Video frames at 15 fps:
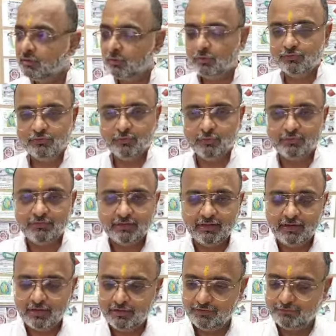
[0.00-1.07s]
कौन से कौन से
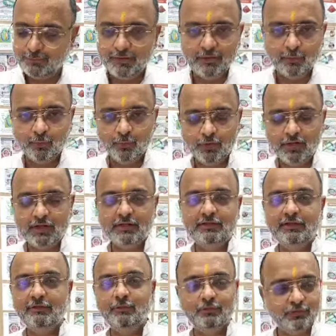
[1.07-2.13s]
ग्रह इस पर रूल
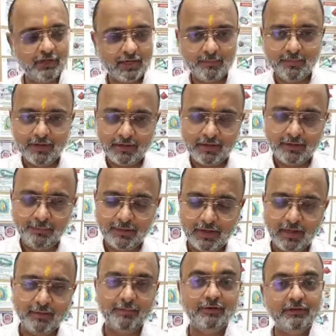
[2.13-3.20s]
करते हैं जो शेयर मार्केट पर
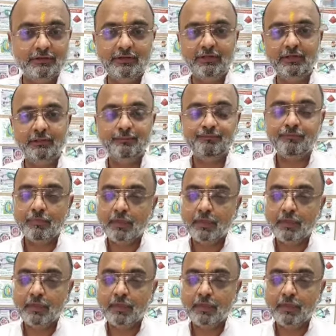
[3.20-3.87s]
काम करते हैं